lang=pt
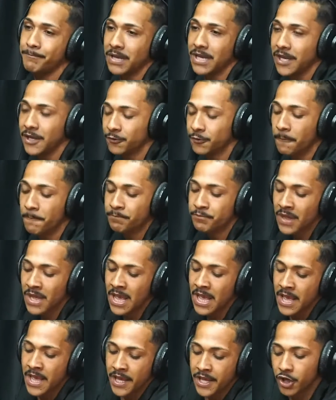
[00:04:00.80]

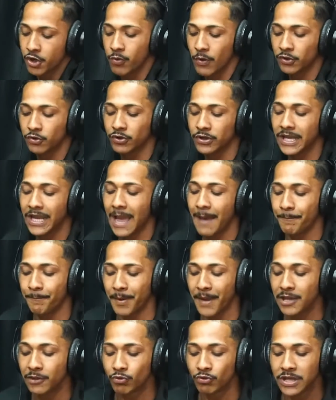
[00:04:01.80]
bebendo. E quando de
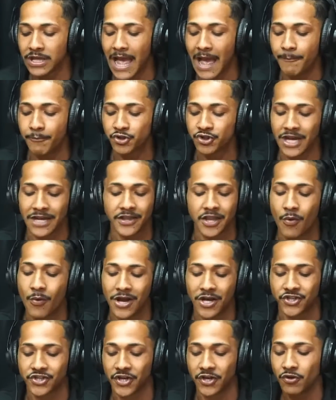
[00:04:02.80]
repente o diabo
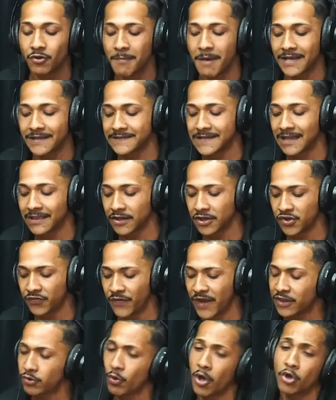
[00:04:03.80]
já não achando mais
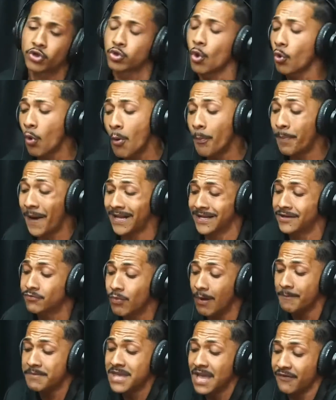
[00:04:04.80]
satisfeito, eu estou
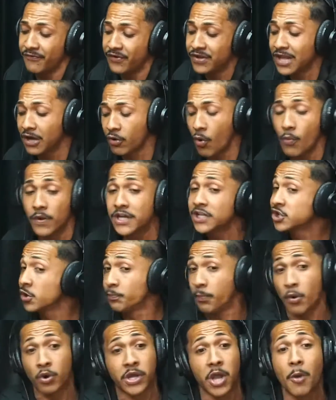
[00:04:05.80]
comparando a minha vida
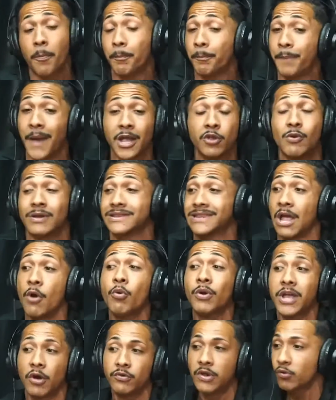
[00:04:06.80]
com isso porque eu perdo
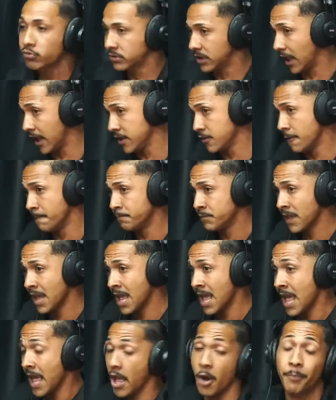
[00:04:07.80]
até o que eu não
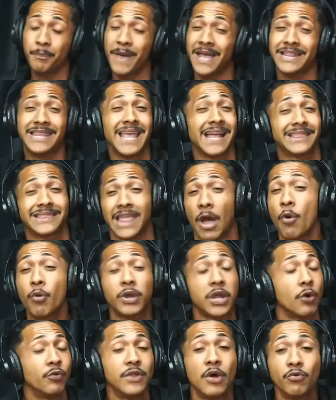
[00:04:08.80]
tenho. Eu perdi
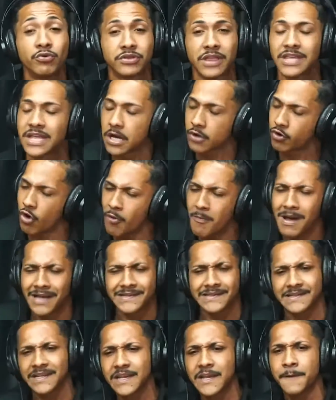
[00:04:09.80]
até o que eu não tinha,
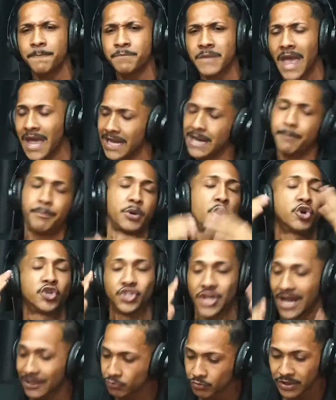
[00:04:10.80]
como assim? Era
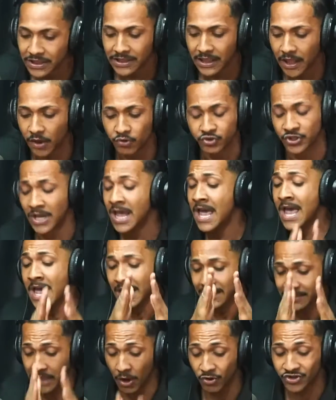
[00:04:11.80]
projeto de Deus.
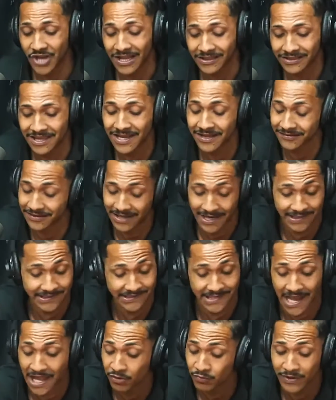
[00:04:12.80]
Deus já tinha
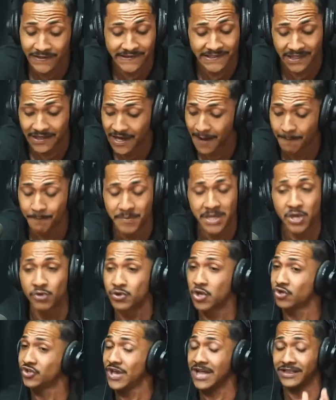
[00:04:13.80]
traçado esse
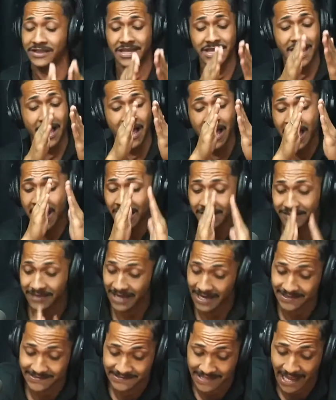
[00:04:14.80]
caminho, Deus já tinha
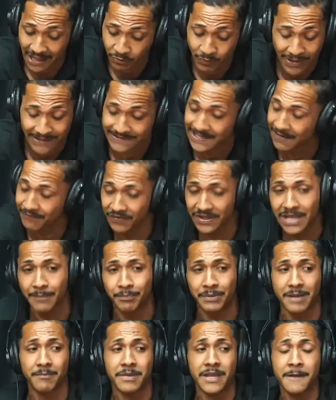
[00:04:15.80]
traçado essa
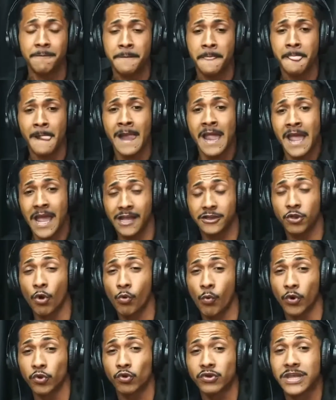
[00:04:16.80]
vida para mim.
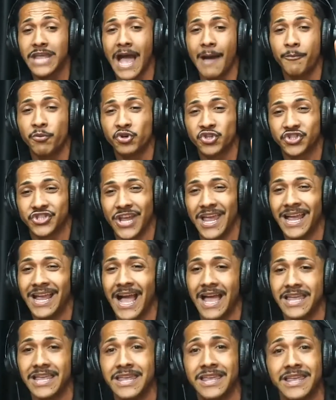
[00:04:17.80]
Então, quando o diabo
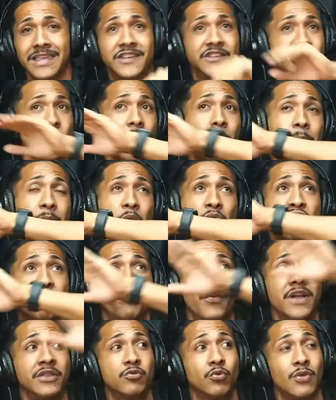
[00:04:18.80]
chega e, e
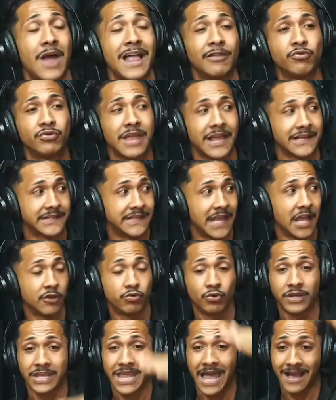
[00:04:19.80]
sopra um vento lá do
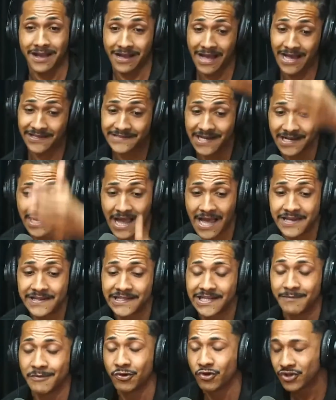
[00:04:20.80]
deserto, que a casa
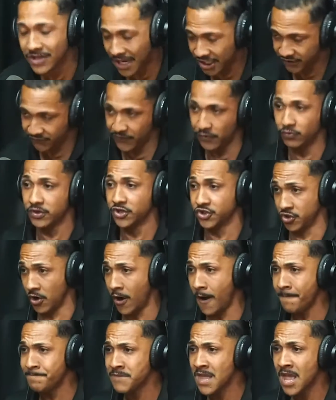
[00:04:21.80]
cai em cima dos dez
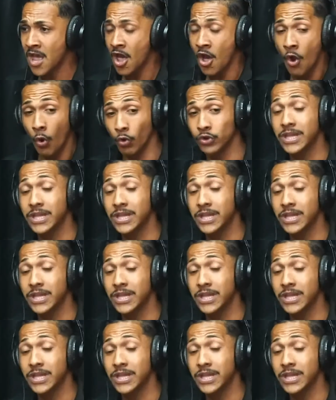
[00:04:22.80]
filhos de Jó,